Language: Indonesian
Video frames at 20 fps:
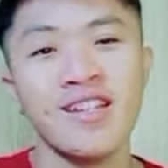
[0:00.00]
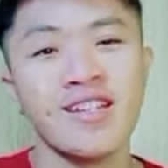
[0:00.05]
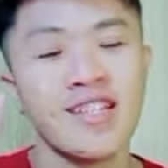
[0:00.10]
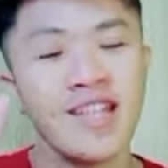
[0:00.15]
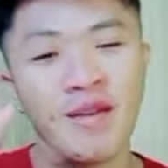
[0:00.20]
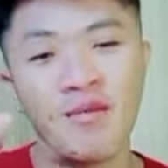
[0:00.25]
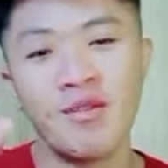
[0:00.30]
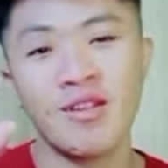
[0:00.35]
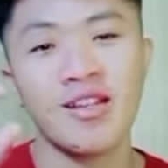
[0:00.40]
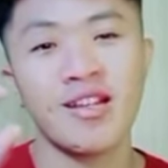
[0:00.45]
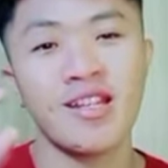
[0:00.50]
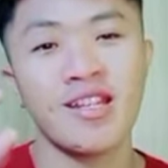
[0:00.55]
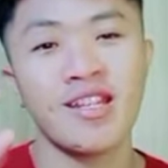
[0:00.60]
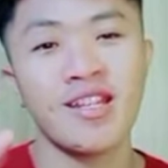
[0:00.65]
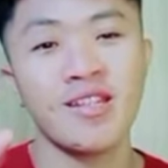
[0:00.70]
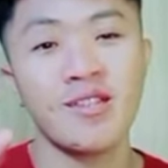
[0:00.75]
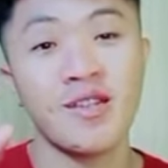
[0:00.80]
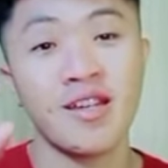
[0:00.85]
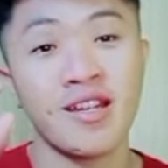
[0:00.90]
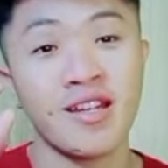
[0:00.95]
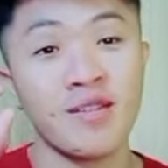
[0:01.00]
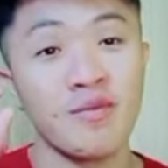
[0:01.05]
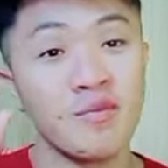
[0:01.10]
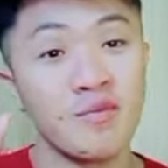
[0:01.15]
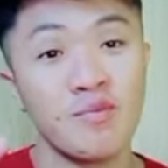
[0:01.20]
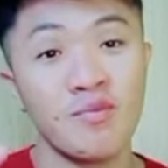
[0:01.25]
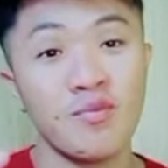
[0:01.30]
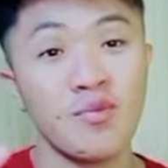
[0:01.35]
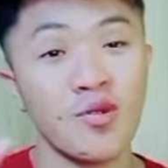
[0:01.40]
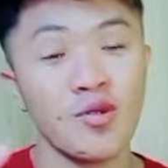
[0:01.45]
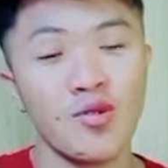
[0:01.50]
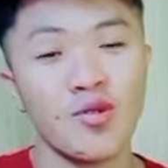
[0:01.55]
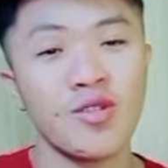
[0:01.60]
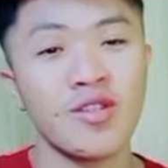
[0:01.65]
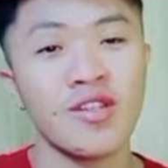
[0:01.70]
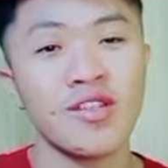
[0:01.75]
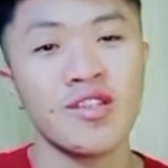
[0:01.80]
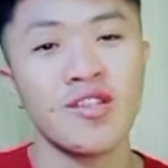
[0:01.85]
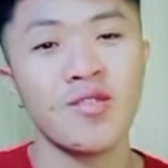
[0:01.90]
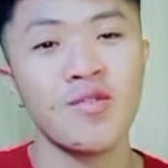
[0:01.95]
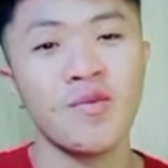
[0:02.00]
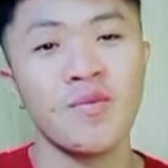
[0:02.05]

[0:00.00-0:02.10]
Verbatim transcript: Tapi kalian jangan putus di situ